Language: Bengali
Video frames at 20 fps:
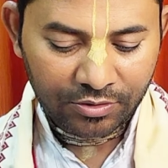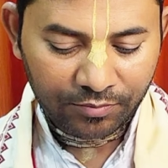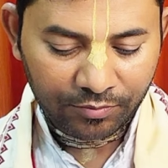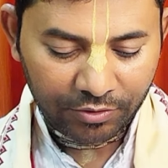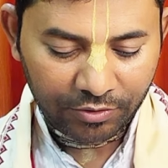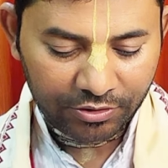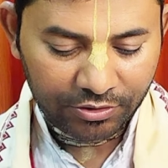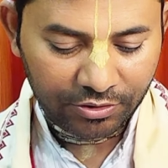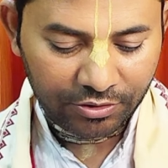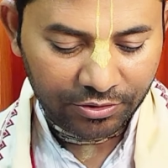
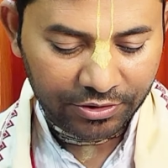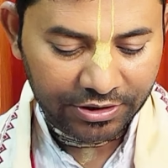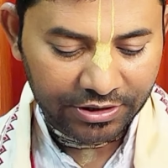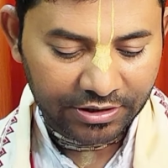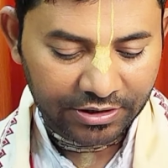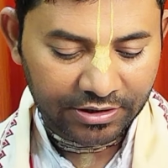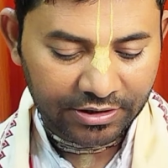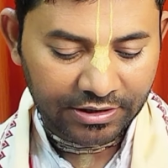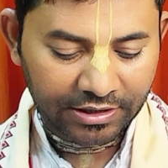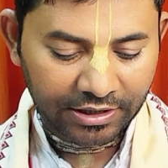বন্ধ হয়ে
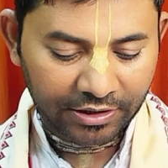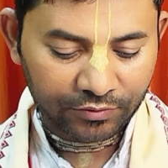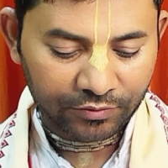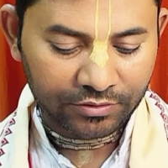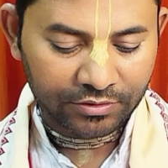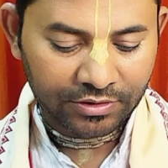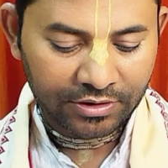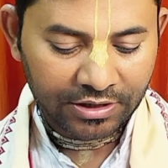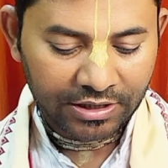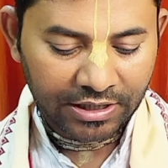গেল
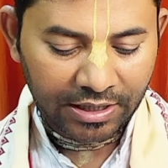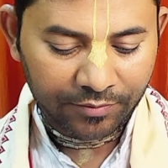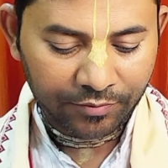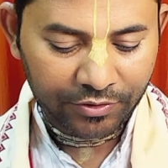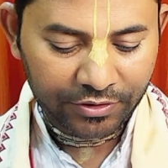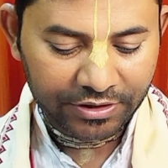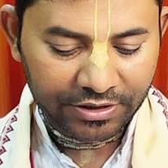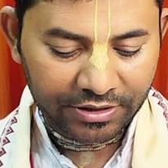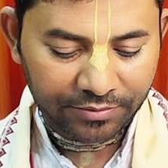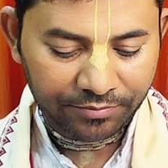
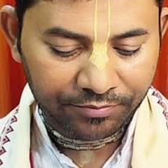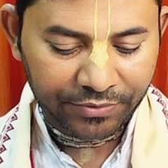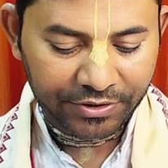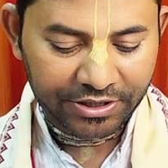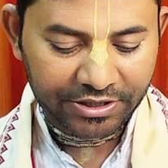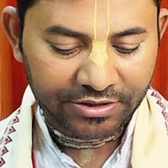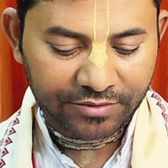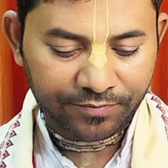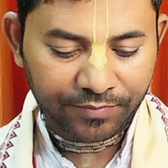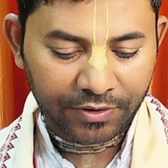এমনকি
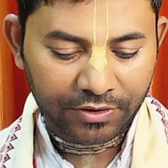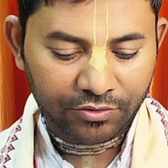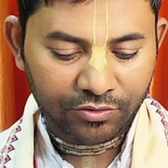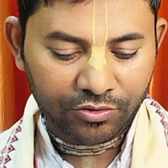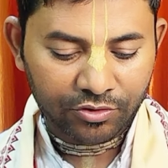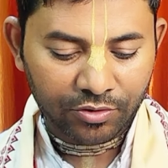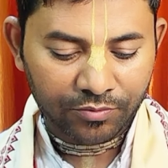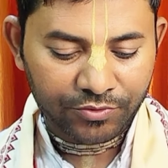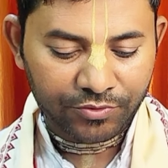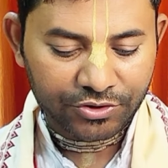বেদ পাঠক
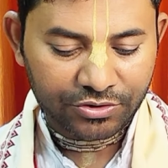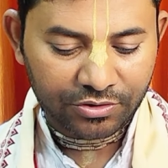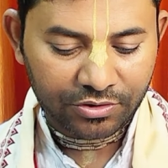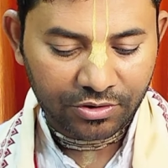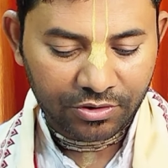ক্রমশ